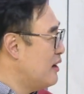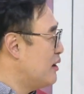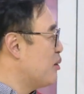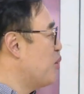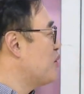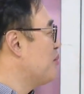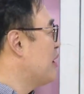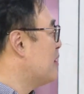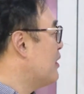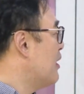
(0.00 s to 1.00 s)
여기
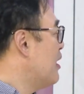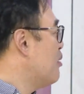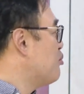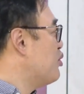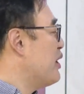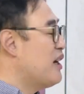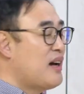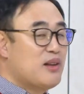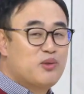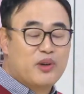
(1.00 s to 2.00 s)
보시면
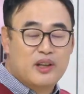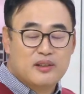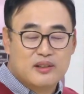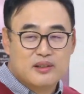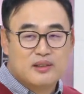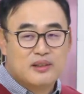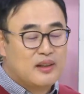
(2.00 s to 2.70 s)
부인과 쪽에는